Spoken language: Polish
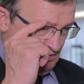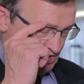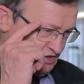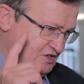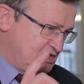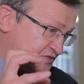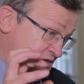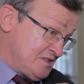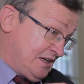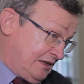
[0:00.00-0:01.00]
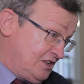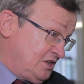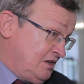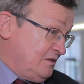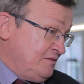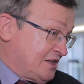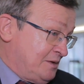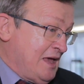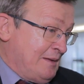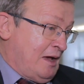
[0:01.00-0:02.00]
Oczywiście w tym zakresie, w
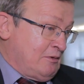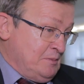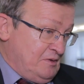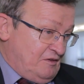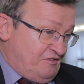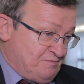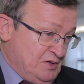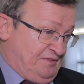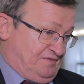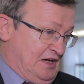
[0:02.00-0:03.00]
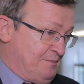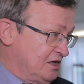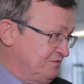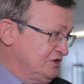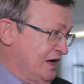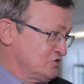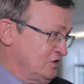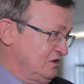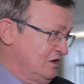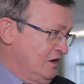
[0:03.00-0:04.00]
jakim ja miałem wpływ na bieg wydarzeń.